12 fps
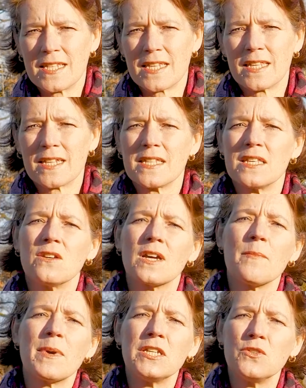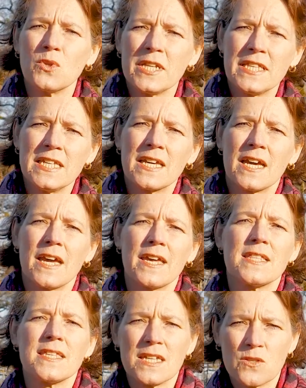Et cet acide gamma-linolénique
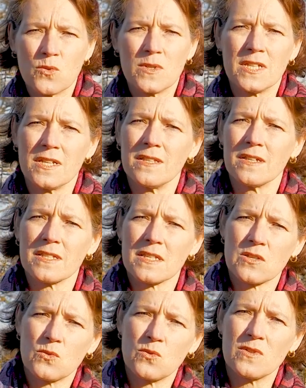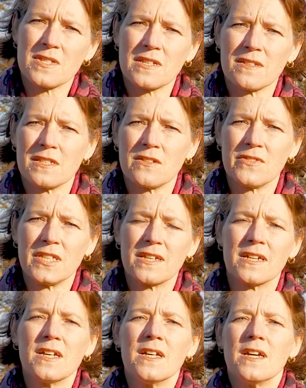a été étudié dans des études
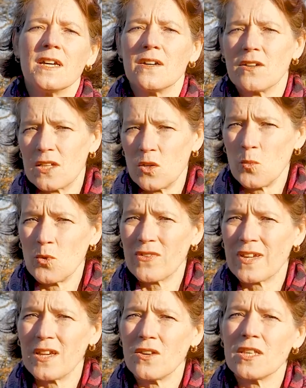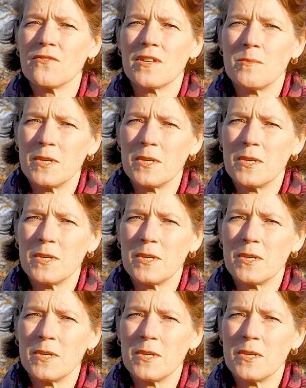scientifiques euh, qui ont montré un effet